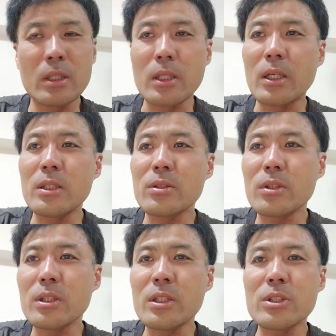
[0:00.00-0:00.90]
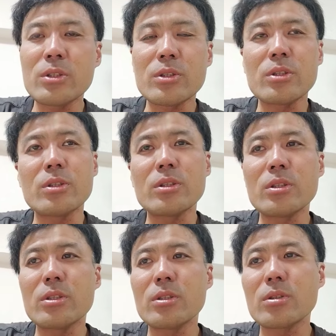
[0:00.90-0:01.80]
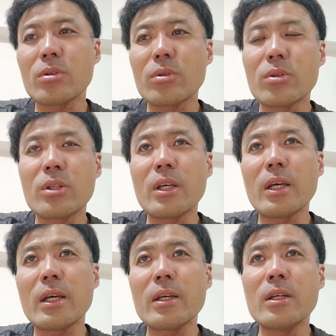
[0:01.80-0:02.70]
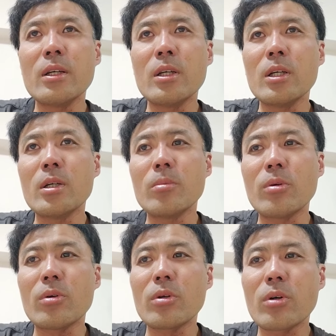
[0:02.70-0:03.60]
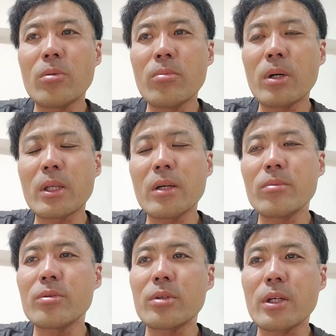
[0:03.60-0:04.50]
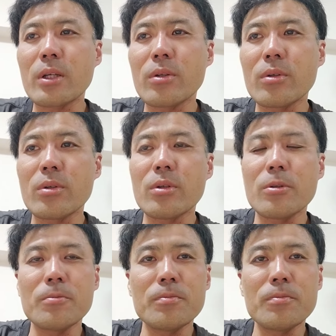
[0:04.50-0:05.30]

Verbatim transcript: 原付2種取ってもうこれほんまギャンブルやけど